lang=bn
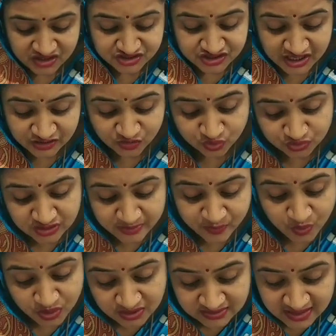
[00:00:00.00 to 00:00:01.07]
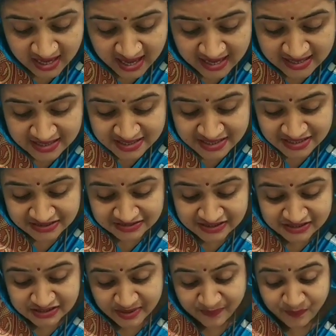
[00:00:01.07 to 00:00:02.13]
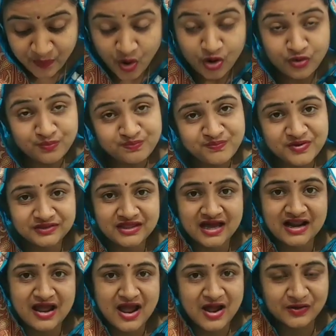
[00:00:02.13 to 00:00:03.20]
সে দুতি বলে দেয় যে সে পরম পিতার